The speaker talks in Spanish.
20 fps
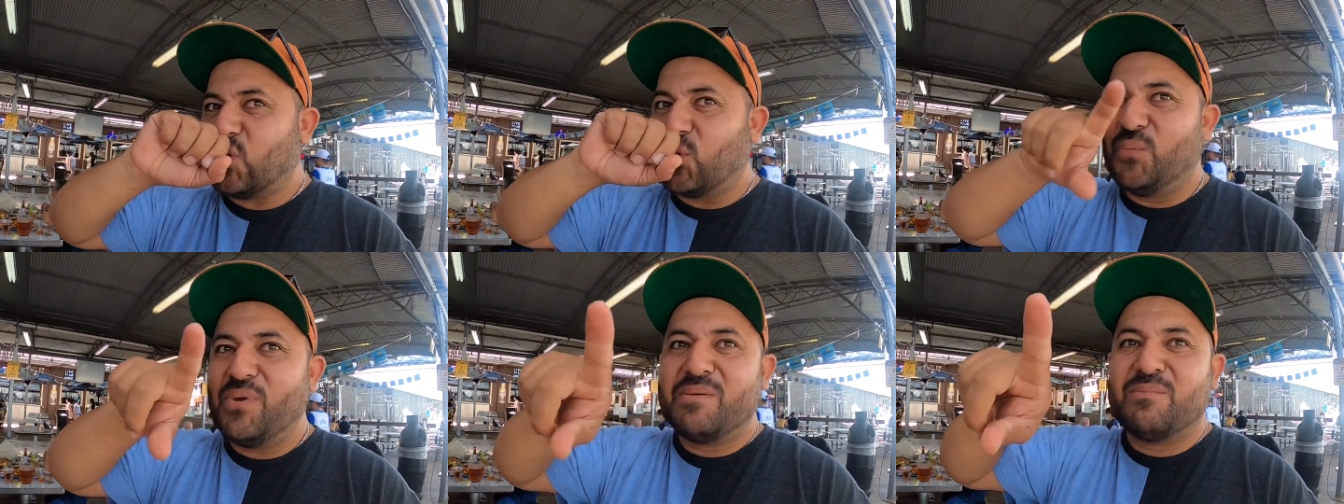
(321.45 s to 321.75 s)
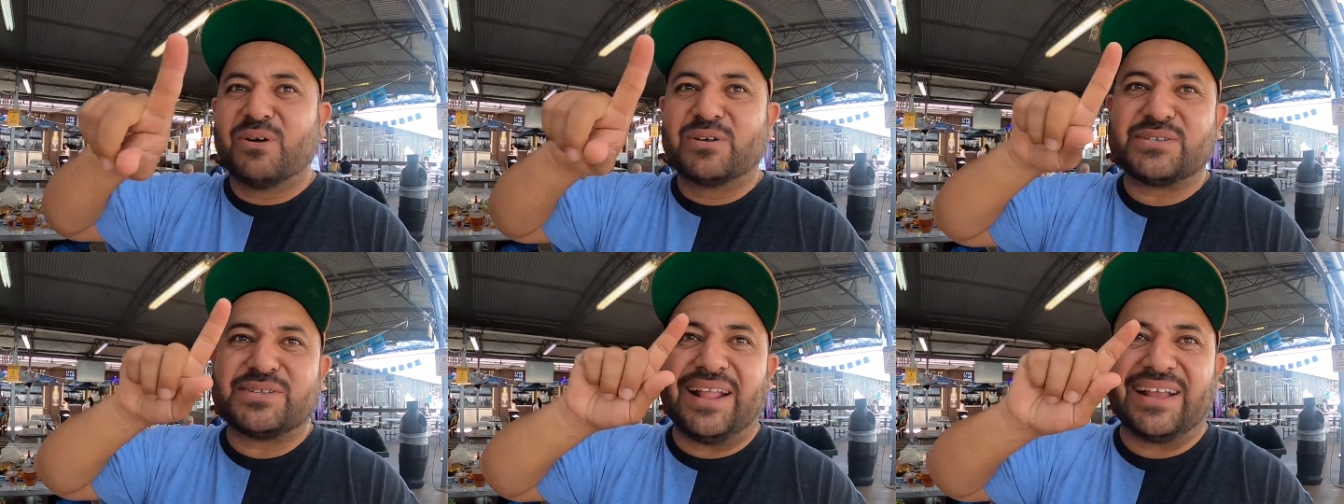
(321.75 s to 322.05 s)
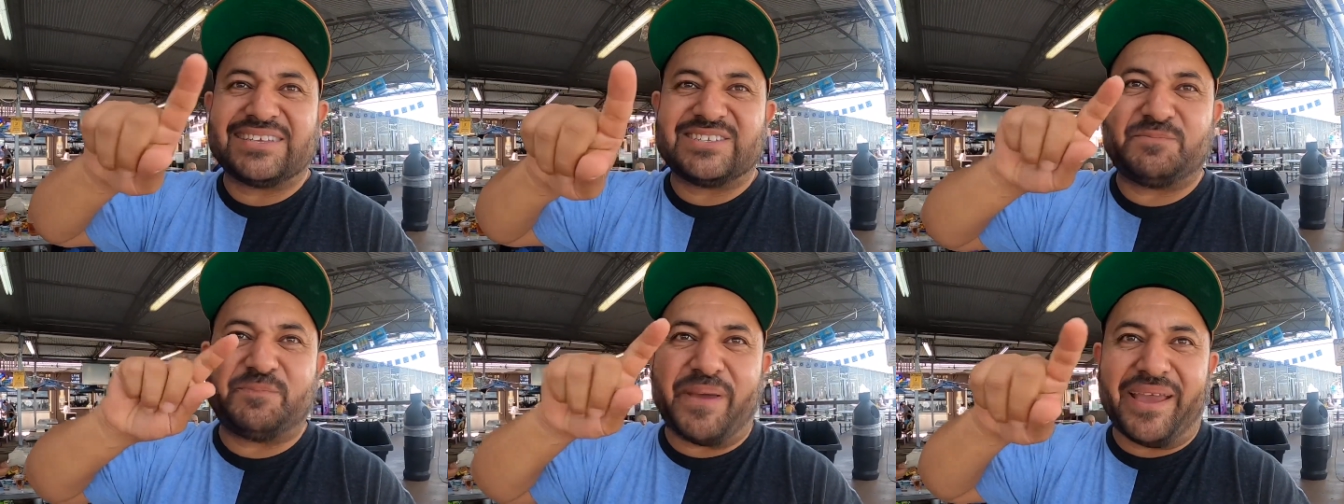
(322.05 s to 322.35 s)
tuvimos
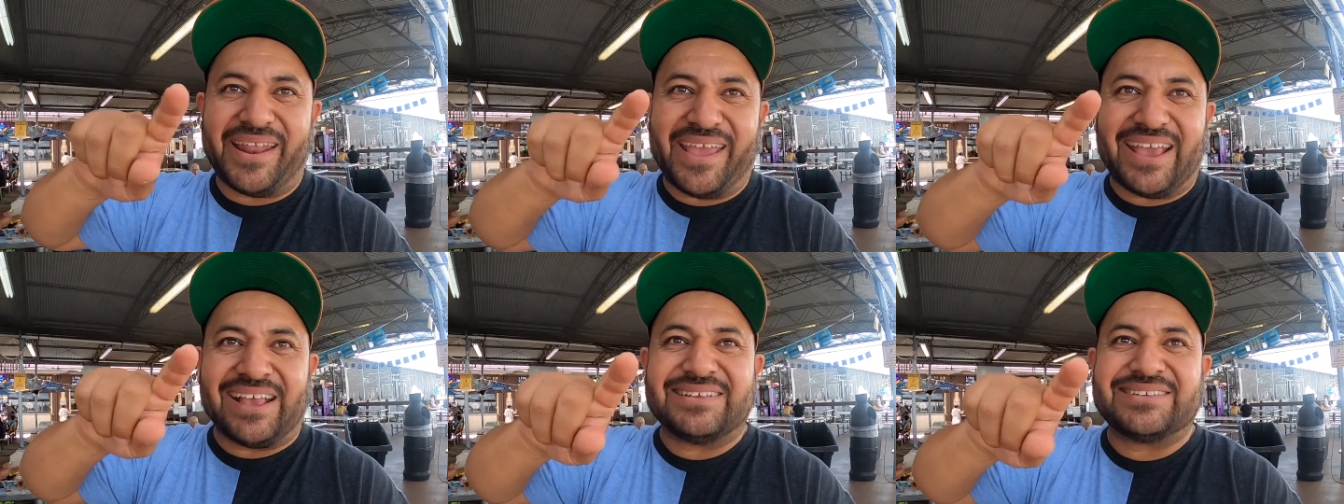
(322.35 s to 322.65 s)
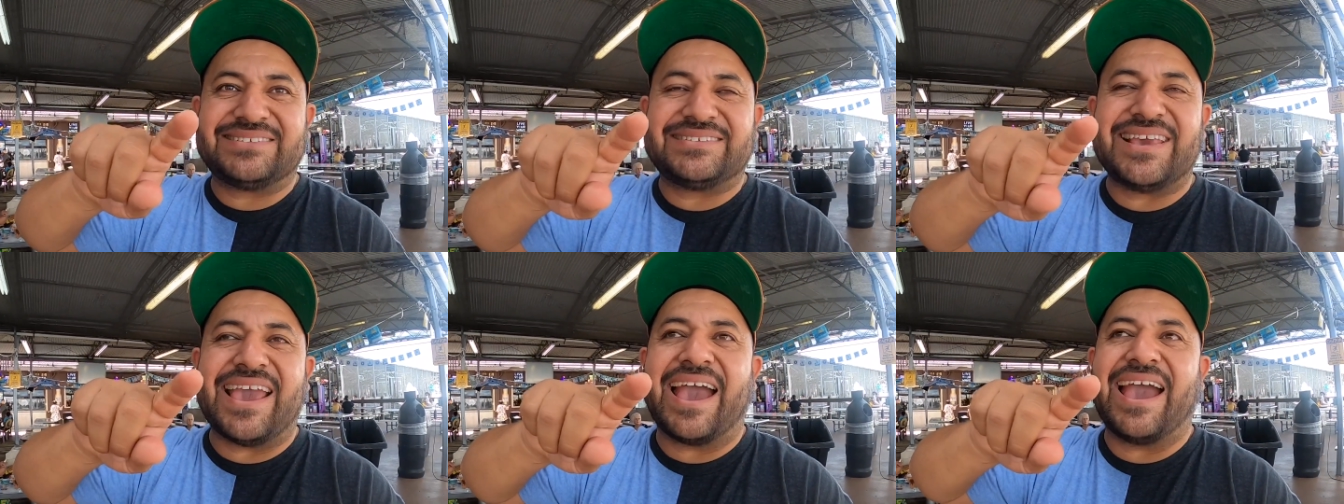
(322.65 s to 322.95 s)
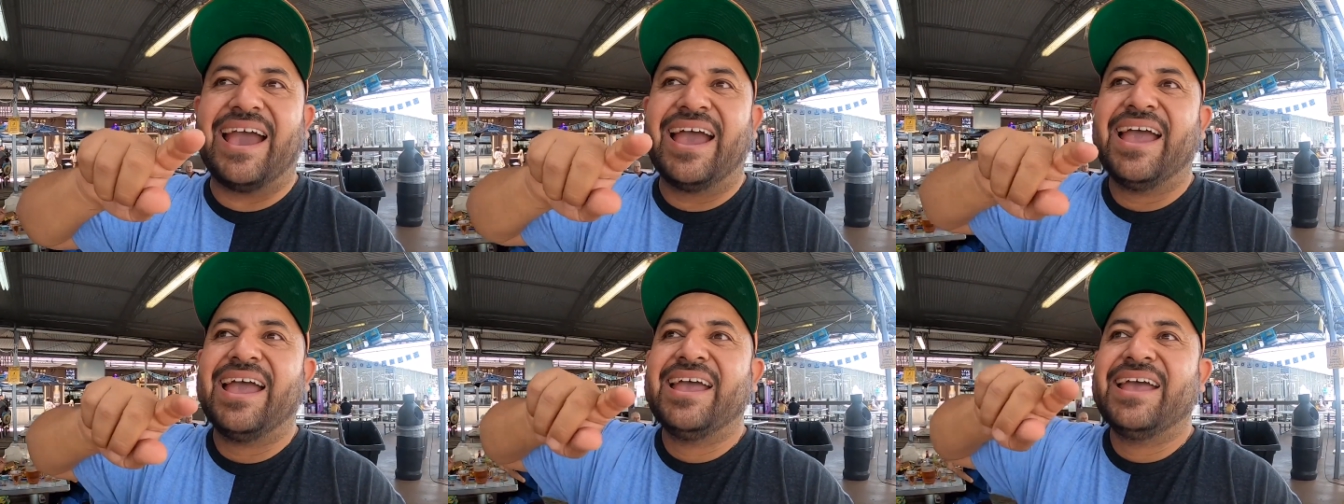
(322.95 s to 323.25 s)
la
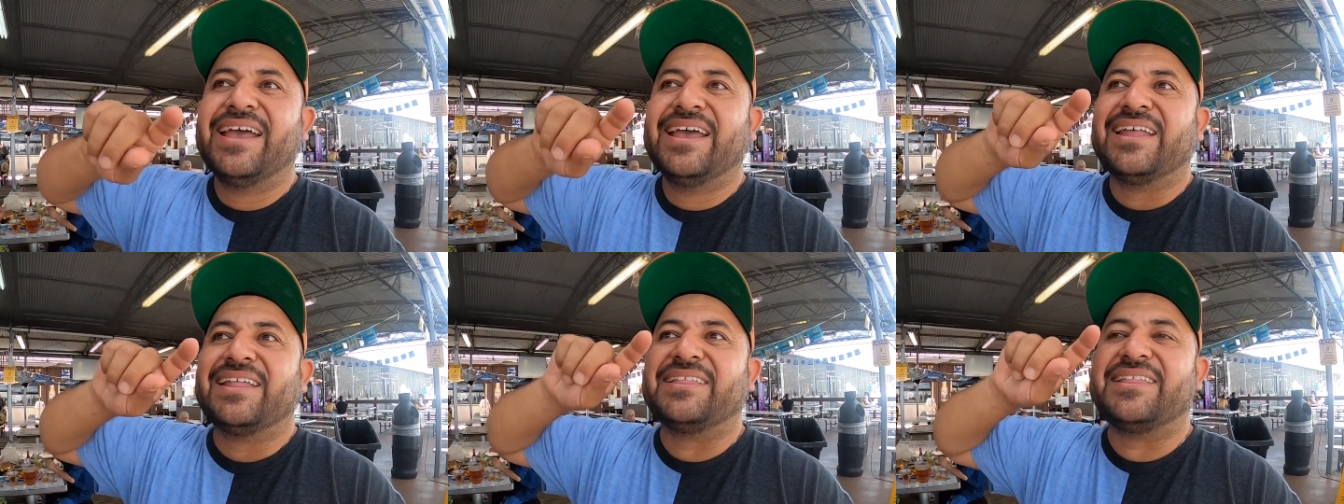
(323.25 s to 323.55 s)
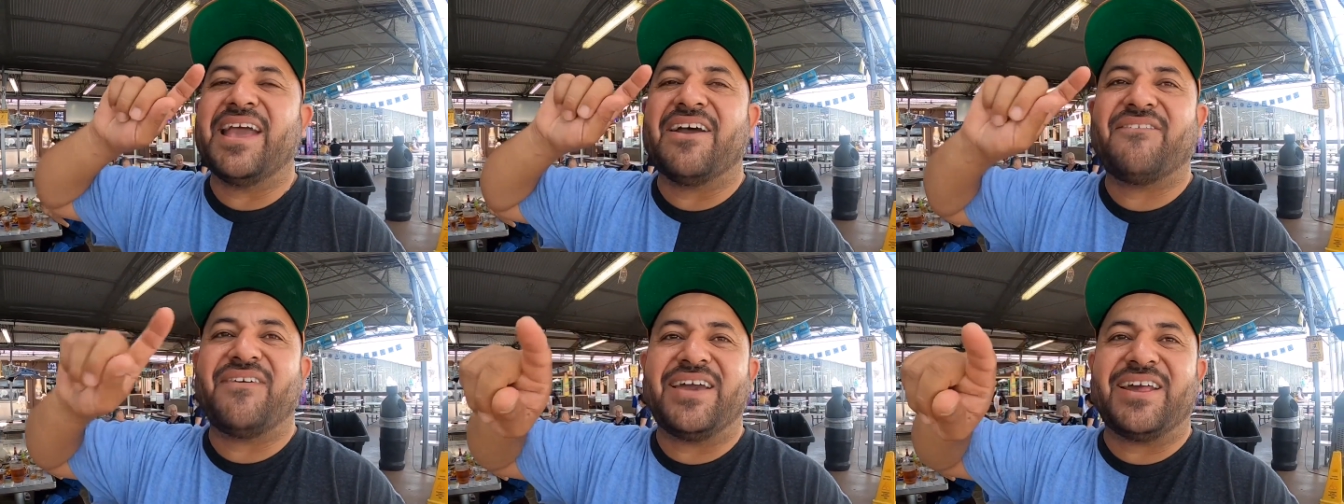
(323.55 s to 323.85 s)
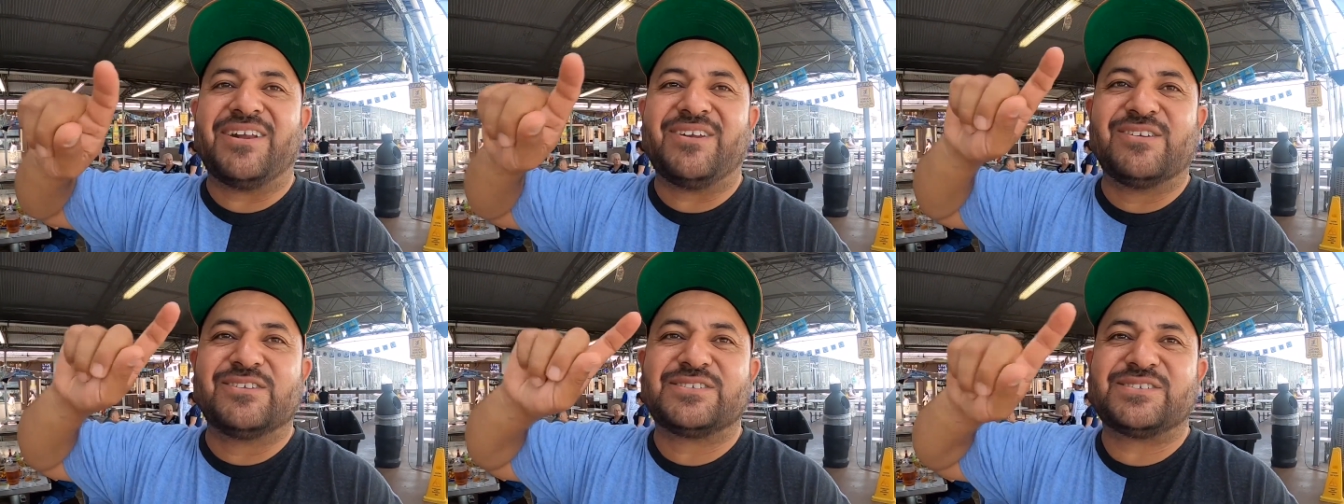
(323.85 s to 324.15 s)
experiencia de
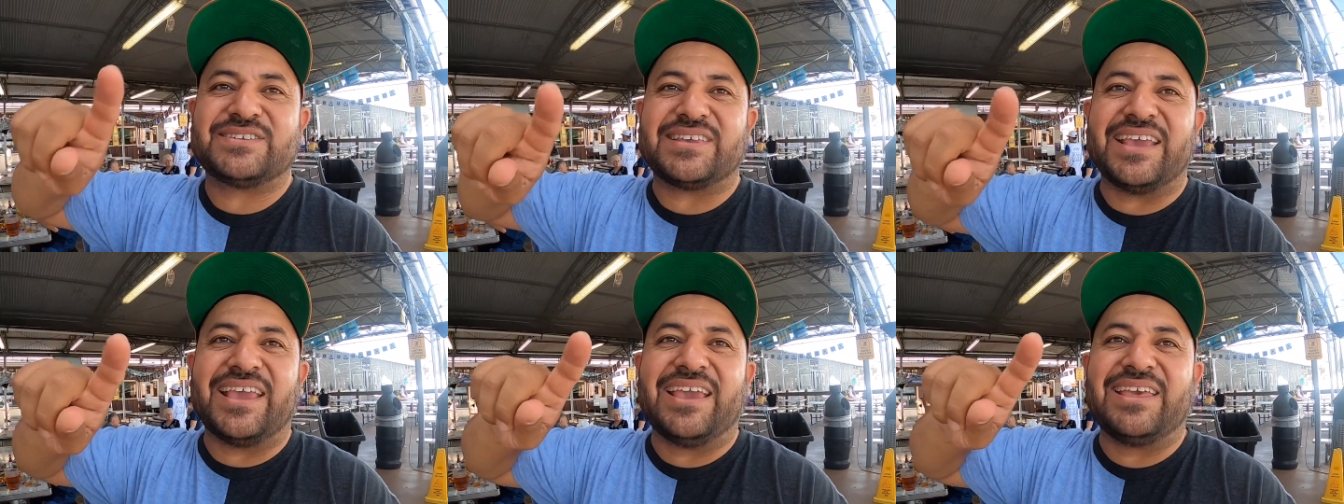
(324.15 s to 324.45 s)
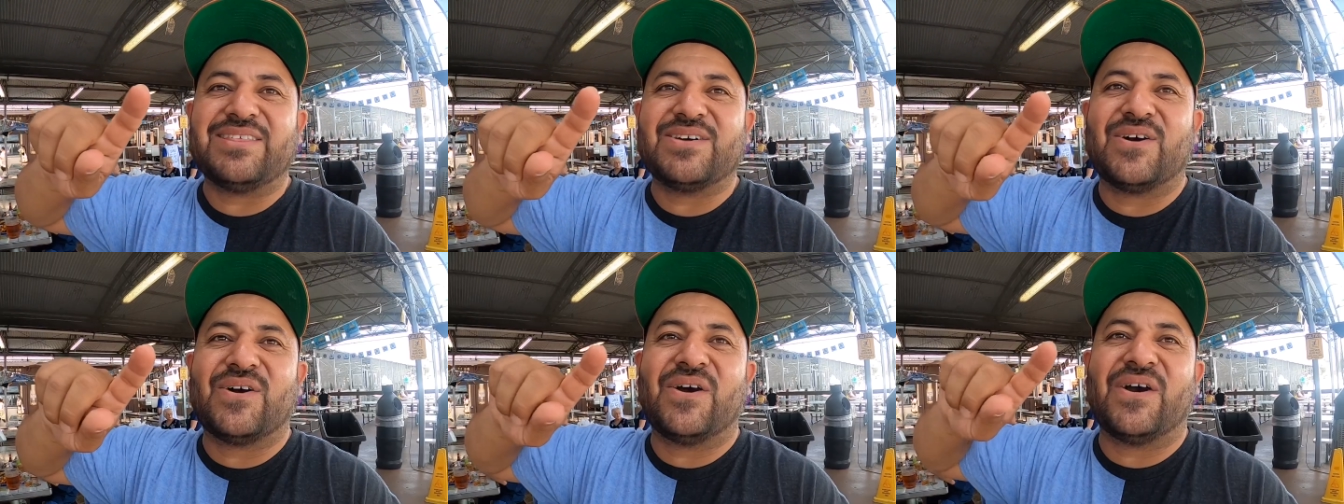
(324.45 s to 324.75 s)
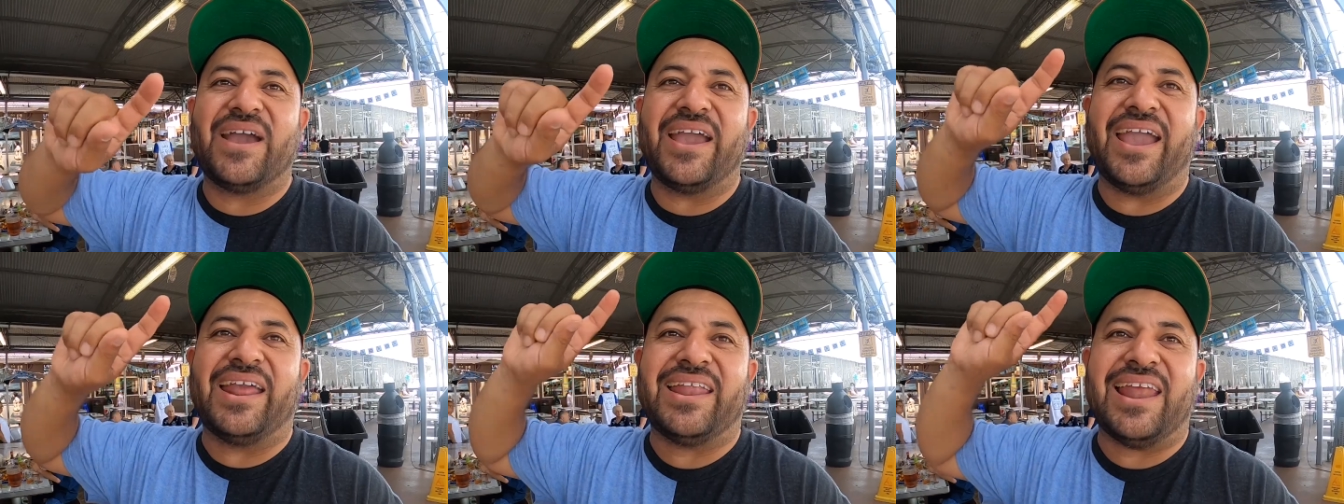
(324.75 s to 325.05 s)
habernos
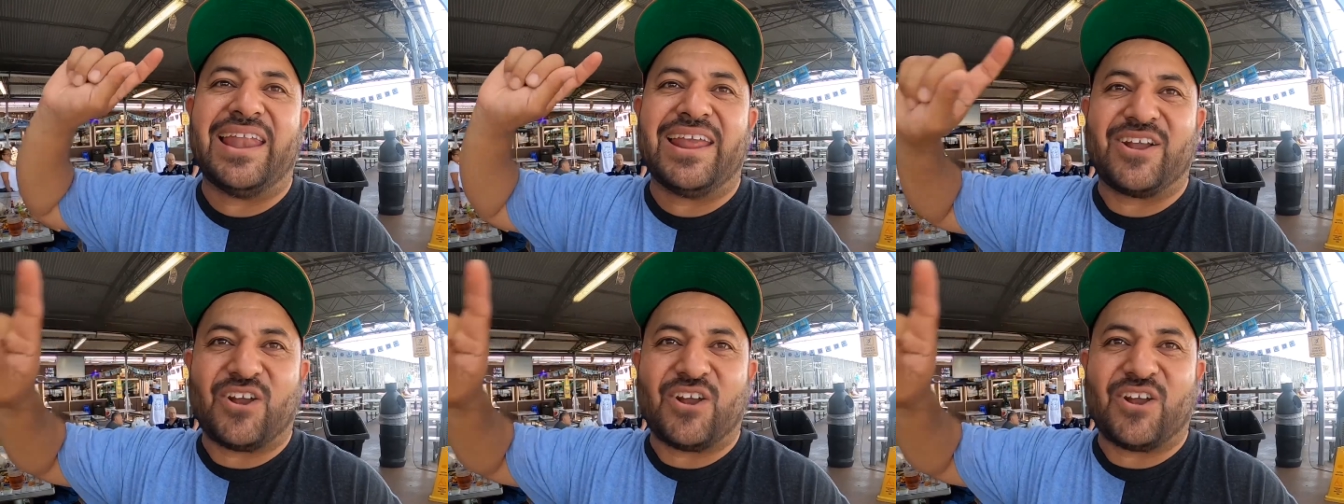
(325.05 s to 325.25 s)
ido en